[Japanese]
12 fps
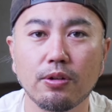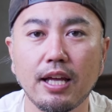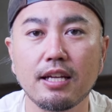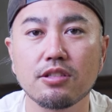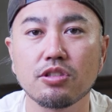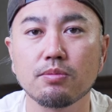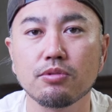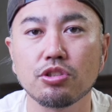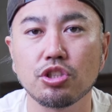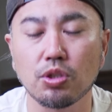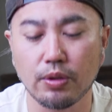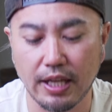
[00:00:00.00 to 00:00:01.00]
ろね自
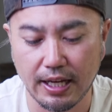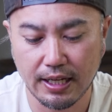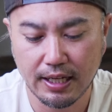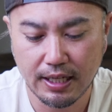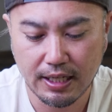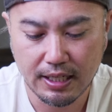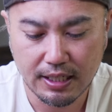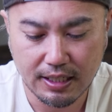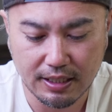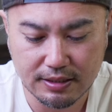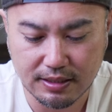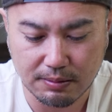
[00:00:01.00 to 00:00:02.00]
分仕様で
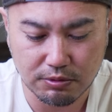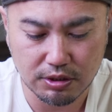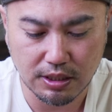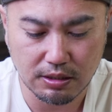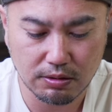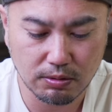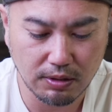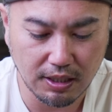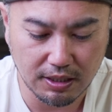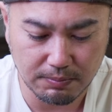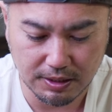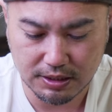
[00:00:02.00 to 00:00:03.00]
カスタムしてる人
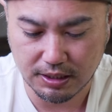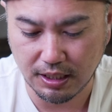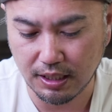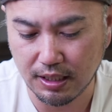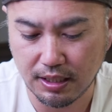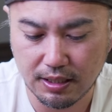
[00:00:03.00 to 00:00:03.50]
がいました